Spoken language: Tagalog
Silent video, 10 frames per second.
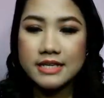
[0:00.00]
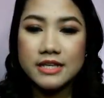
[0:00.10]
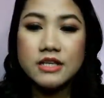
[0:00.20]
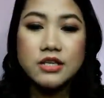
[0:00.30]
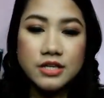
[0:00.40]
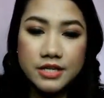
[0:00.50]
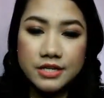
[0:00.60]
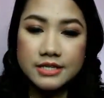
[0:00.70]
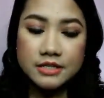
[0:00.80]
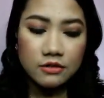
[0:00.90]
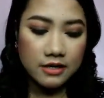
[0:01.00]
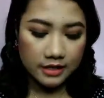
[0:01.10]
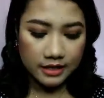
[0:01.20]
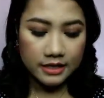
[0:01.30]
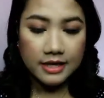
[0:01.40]
in, years ko
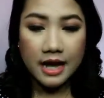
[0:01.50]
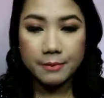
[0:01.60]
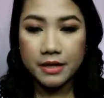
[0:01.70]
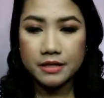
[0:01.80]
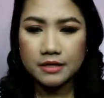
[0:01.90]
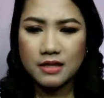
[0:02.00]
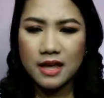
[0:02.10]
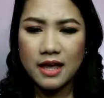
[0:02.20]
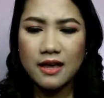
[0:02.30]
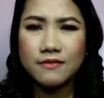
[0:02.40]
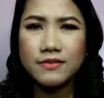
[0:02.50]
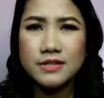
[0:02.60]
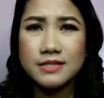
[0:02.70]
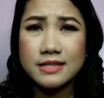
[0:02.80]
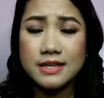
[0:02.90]
nang ginagamit
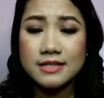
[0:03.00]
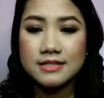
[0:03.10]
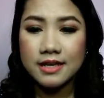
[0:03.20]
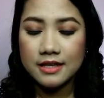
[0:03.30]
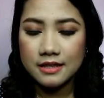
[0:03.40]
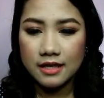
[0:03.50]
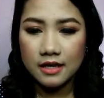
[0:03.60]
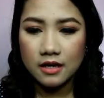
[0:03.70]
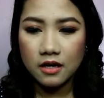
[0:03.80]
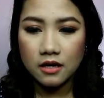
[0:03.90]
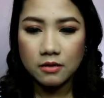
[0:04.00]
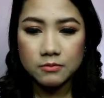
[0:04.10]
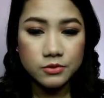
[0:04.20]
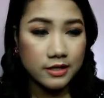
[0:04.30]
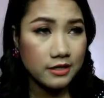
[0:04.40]
ever since I think
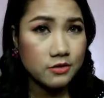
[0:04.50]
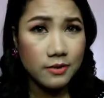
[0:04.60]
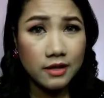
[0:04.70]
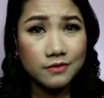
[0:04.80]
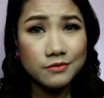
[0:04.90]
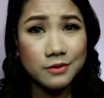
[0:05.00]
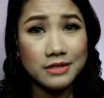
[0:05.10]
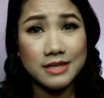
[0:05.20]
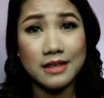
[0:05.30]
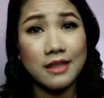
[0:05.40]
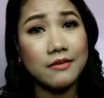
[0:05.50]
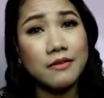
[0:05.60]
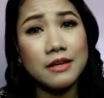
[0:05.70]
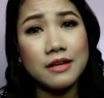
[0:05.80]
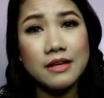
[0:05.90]
um 2012,
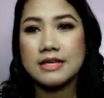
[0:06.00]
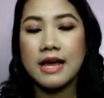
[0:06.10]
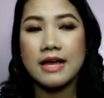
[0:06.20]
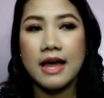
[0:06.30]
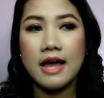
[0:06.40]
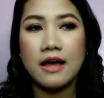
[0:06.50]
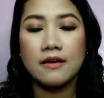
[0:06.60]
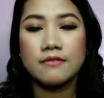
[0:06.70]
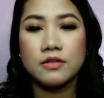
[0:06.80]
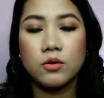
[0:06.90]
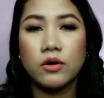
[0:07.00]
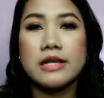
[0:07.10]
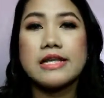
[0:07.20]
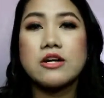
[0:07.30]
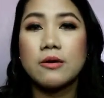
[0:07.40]
2011, I have an
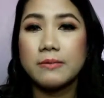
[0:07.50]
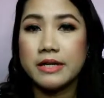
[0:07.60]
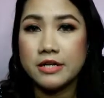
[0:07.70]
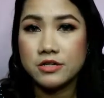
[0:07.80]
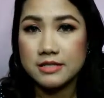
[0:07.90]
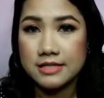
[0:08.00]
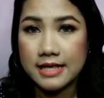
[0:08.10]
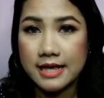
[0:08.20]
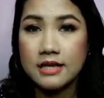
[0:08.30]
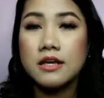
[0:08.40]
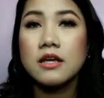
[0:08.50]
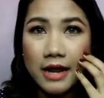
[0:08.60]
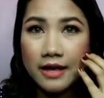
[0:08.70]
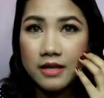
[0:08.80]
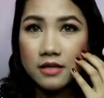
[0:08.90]
oily combination skin.
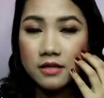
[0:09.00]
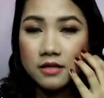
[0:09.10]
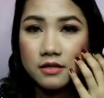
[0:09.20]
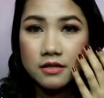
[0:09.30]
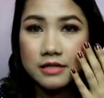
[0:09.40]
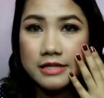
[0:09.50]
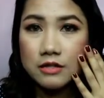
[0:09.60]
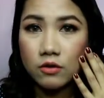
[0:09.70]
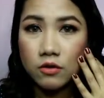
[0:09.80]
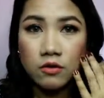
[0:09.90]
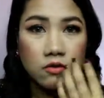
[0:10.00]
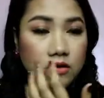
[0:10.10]
Dry dito